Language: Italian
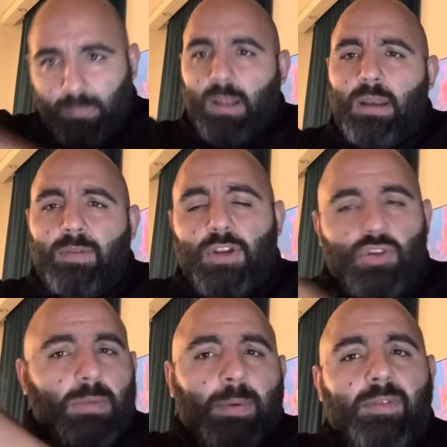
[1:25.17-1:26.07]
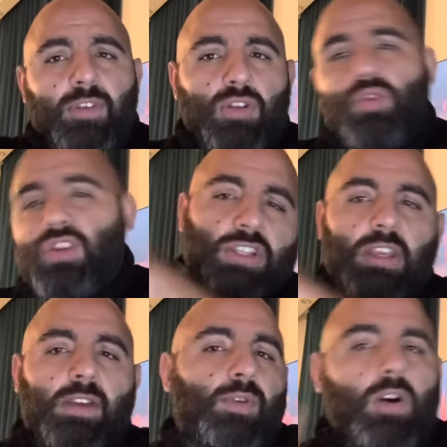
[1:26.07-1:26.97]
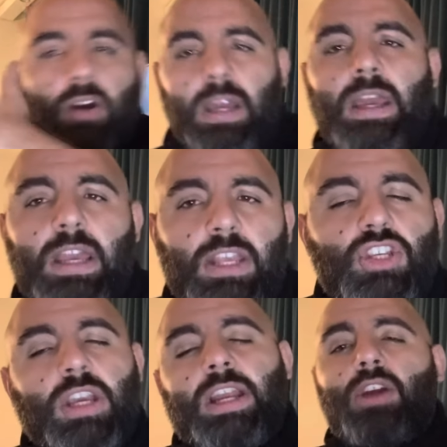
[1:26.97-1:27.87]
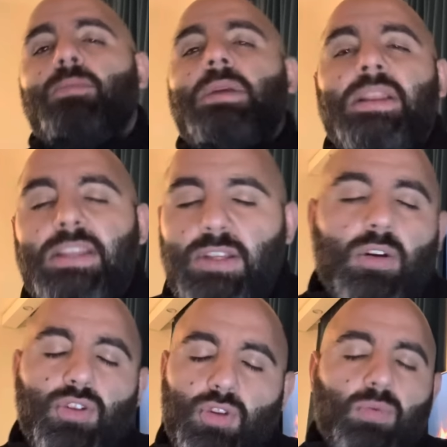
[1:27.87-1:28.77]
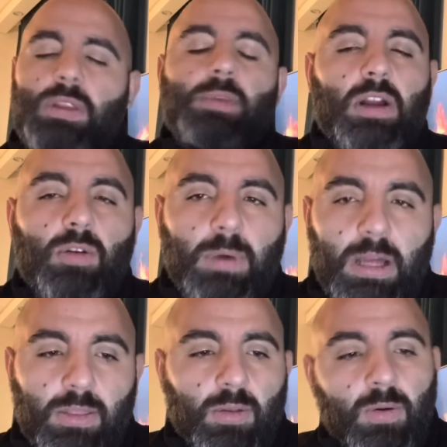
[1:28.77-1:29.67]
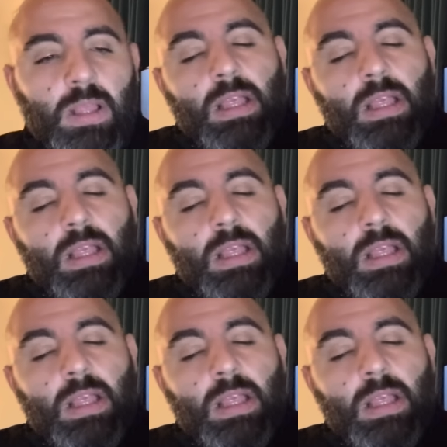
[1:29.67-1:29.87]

la faccio mia per il video successivo e ci creo un bel discorso, quindi mi raccomando.